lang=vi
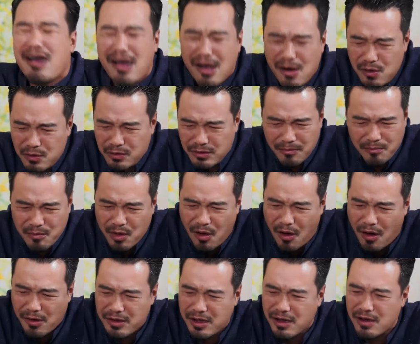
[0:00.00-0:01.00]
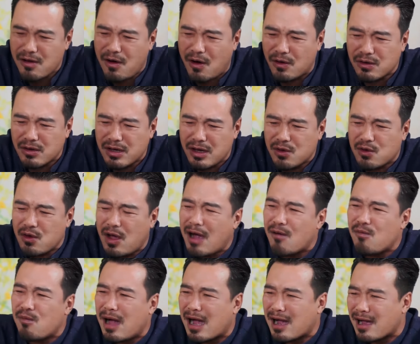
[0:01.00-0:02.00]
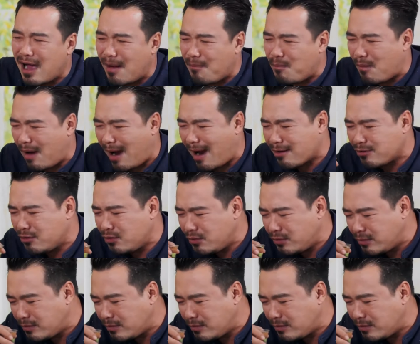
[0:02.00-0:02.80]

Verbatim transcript: rau nhầm nhò gì ngồi dạ. kia cho ăn ăn ngập mặt luôn